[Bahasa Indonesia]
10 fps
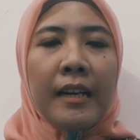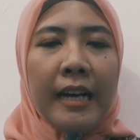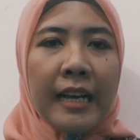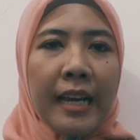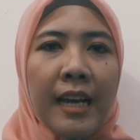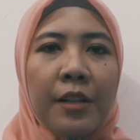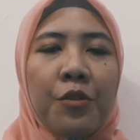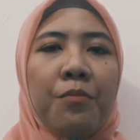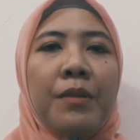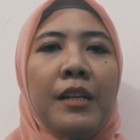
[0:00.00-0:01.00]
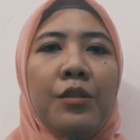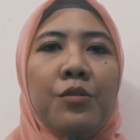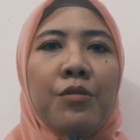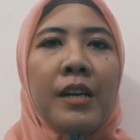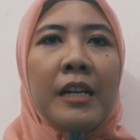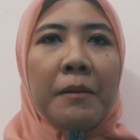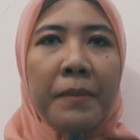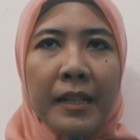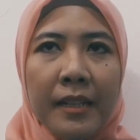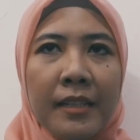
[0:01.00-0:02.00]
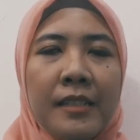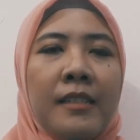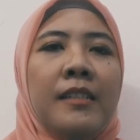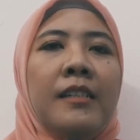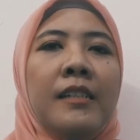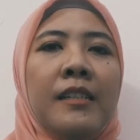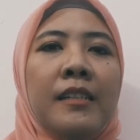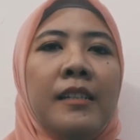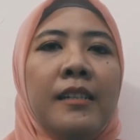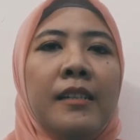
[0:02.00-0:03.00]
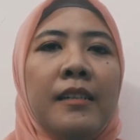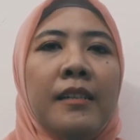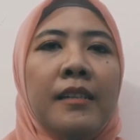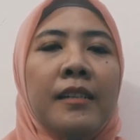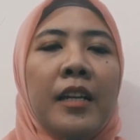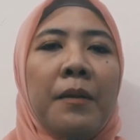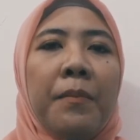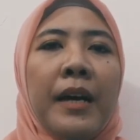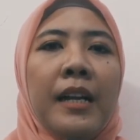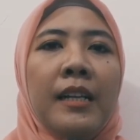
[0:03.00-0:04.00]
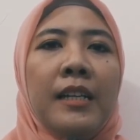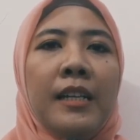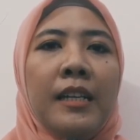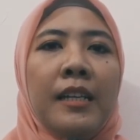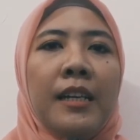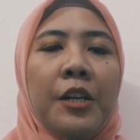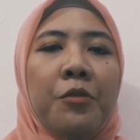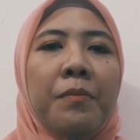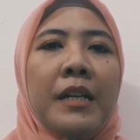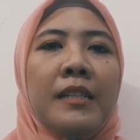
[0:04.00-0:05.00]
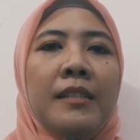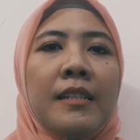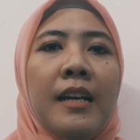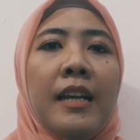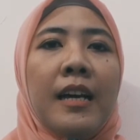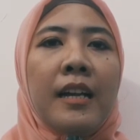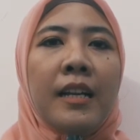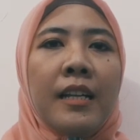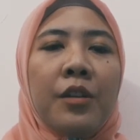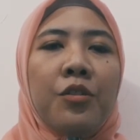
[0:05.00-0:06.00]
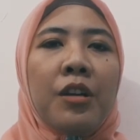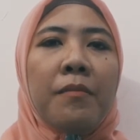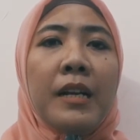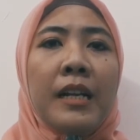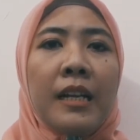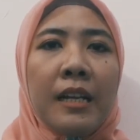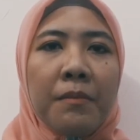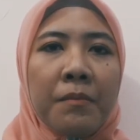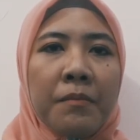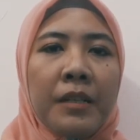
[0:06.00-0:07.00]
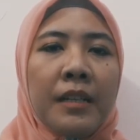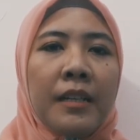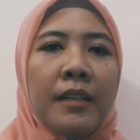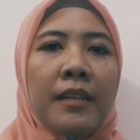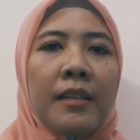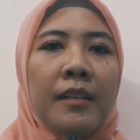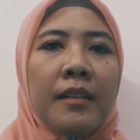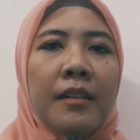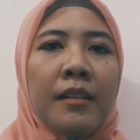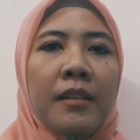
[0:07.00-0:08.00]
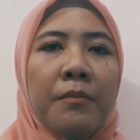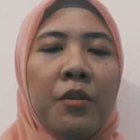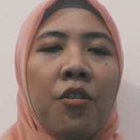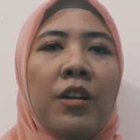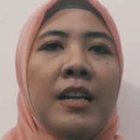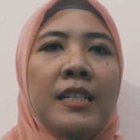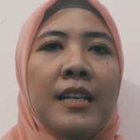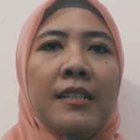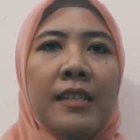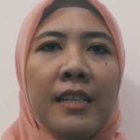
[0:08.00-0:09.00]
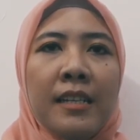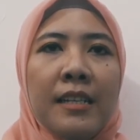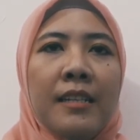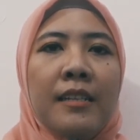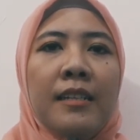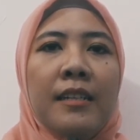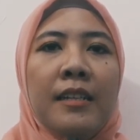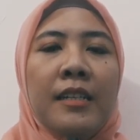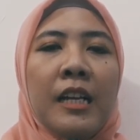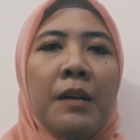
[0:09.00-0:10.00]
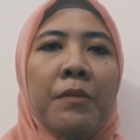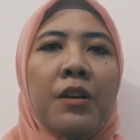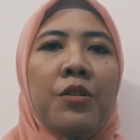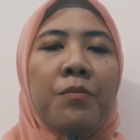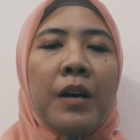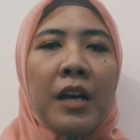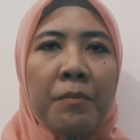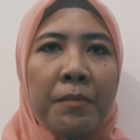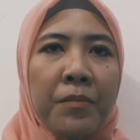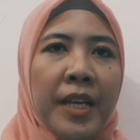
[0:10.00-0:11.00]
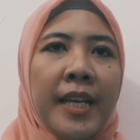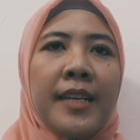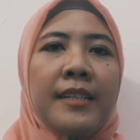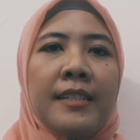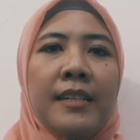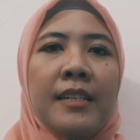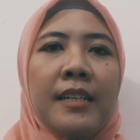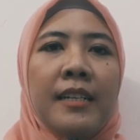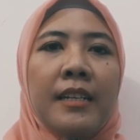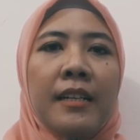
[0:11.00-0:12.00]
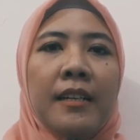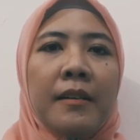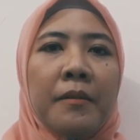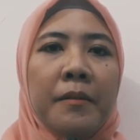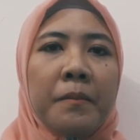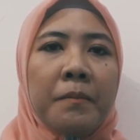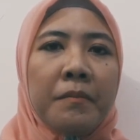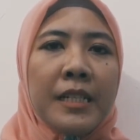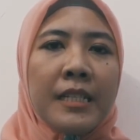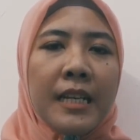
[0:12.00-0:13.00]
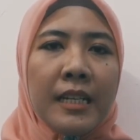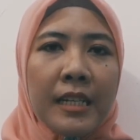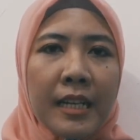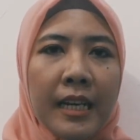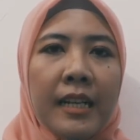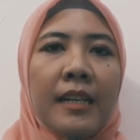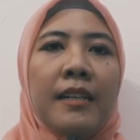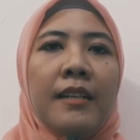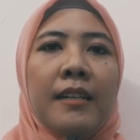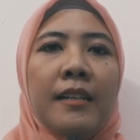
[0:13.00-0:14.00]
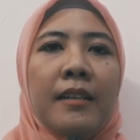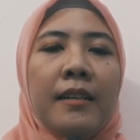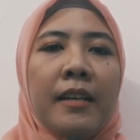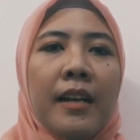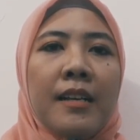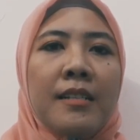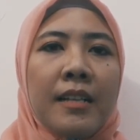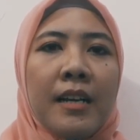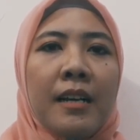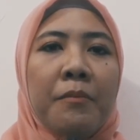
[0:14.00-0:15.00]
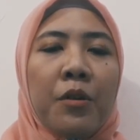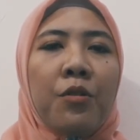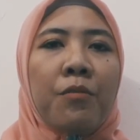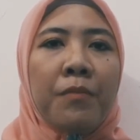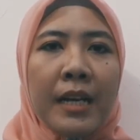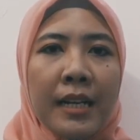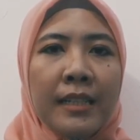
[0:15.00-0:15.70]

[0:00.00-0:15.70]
hakikat kurban ini juga dapat diterapkan di kehidupan sehari-hari terutama dalam e, berorganisasi dalam lingkup HMMP jadi menjadikan rasa berkorban